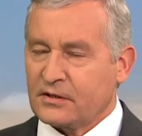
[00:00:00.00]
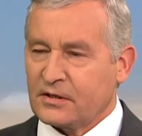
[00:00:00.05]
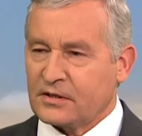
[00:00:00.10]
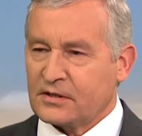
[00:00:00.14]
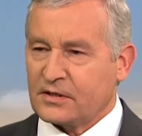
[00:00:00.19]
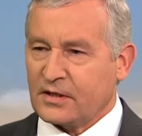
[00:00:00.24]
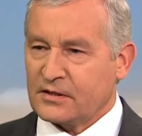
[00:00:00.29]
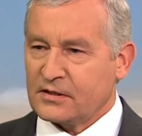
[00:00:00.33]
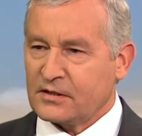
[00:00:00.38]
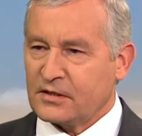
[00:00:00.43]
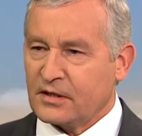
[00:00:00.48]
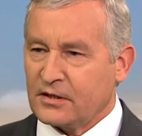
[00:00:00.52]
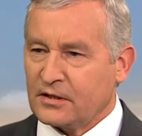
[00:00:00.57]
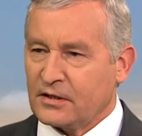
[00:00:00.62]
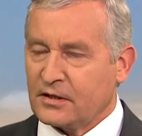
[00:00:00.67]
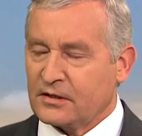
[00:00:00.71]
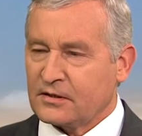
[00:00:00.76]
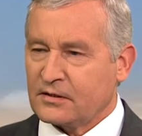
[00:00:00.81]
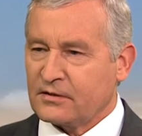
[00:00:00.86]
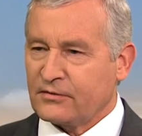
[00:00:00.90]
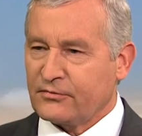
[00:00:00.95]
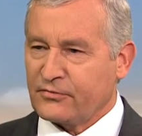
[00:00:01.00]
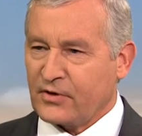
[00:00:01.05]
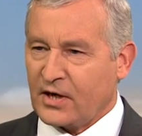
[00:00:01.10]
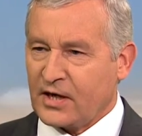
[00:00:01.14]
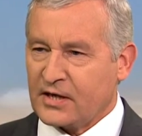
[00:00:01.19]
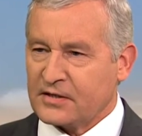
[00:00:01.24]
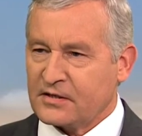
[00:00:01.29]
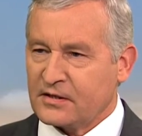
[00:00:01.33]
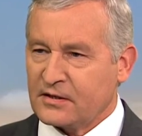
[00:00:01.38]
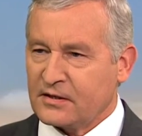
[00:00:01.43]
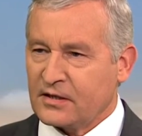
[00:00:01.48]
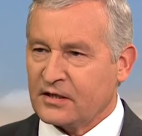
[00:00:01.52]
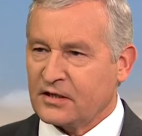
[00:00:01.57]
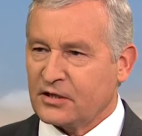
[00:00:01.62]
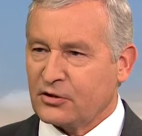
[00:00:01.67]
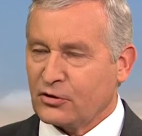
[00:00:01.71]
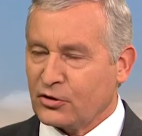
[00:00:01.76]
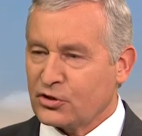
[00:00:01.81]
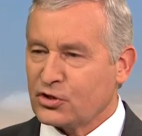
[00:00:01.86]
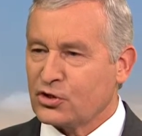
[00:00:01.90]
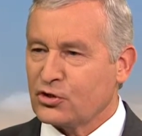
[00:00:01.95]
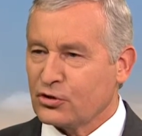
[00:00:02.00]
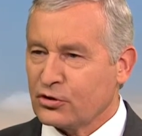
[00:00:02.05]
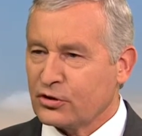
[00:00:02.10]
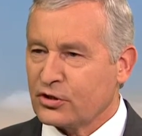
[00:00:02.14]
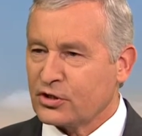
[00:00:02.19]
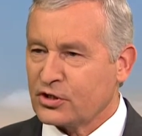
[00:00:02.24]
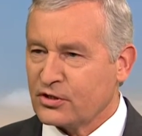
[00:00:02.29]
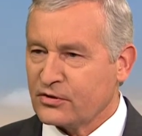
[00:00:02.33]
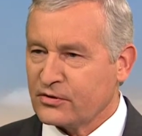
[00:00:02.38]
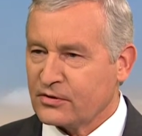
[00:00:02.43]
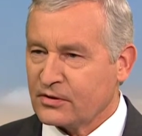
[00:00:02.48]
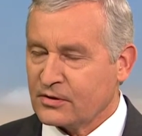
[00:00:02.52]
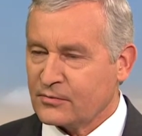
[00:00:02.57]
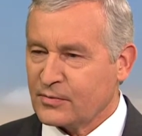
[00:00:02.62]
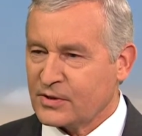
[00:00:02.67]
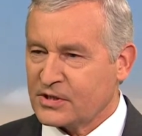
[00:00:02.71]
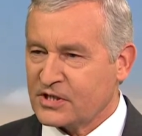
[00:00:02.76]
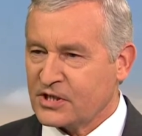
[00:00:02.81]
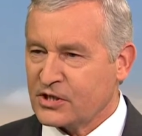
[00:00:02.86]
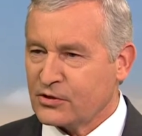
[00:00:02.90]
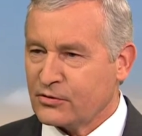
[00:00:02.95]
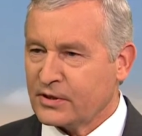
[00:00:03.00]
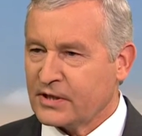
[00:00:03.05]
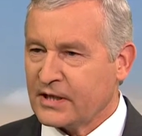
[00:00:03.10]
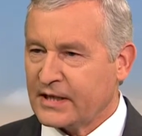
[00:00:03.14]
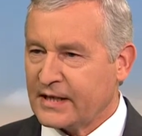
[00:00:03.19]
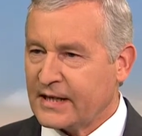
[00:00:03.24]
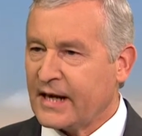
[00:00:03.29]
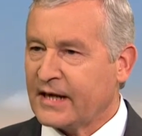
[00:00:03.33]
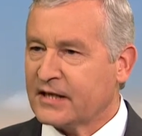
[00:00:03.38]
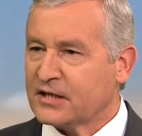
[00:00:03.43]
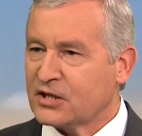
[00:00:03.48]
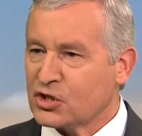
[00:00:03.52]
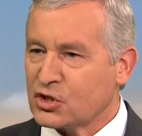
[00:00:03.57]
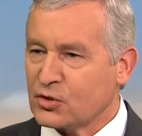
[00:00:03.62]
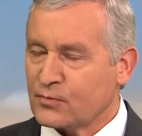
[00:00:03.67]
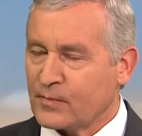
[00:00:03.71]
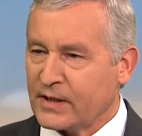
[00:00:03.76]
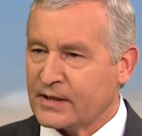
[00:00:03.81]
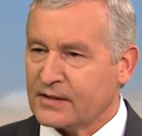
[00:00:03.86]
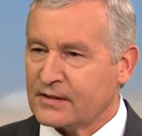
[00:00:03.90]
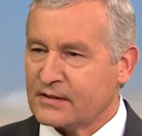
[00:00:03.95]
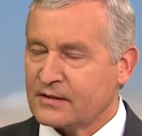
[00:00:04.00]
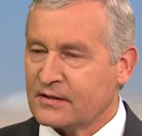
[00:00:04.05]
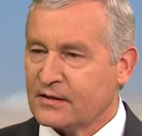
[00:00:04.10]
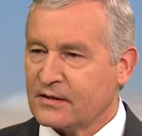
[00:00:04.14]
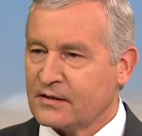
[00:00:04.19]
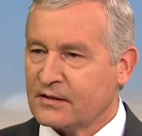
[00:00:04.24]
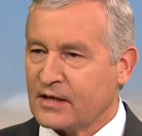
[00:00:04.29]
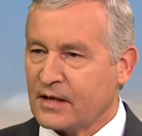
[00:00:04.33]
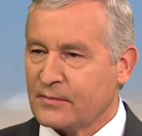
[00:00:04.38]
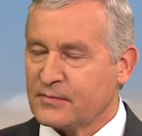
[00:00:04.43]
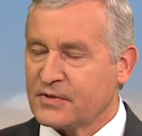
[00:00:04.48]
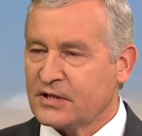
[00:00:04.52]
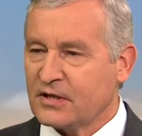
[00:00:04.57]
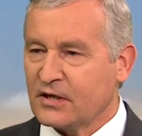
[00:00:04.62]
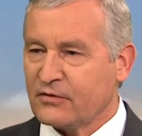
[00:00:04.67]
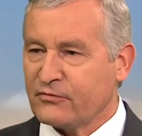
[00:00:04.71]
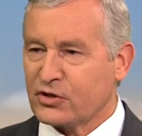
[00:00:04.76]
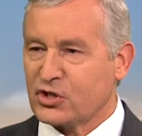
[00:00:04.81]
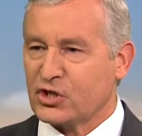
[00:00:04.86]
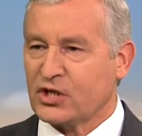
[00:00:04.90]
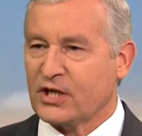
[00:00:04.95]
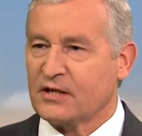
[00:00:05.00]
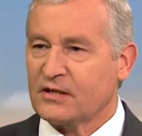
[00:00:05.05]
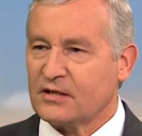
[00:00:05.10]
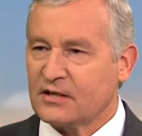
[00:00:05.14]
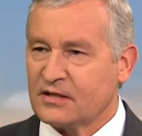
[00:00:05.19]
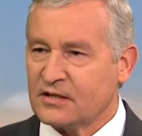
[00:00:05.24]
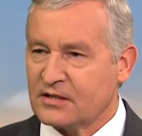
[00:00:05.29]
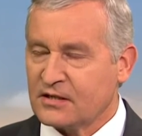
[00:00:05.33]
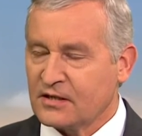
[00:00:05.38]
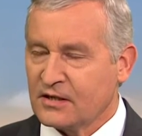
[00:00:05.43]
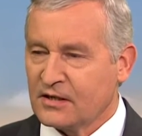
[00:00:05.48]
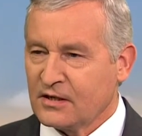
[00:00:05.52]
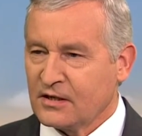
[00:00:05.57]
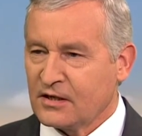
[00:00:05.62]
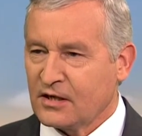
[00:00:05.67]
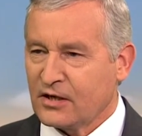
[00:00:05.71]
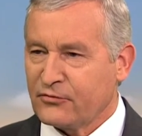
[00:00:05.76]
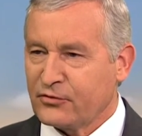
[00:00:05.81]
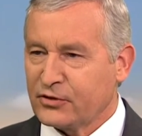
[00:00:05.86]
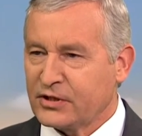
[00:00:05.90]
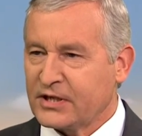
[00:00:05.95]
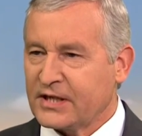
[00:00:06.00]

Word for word: das Ganze in einer Phase, in der die deutsch-türkischen äh, Beziehungen eh angespannt sind. Haben Sie denn Verständnis äh, für die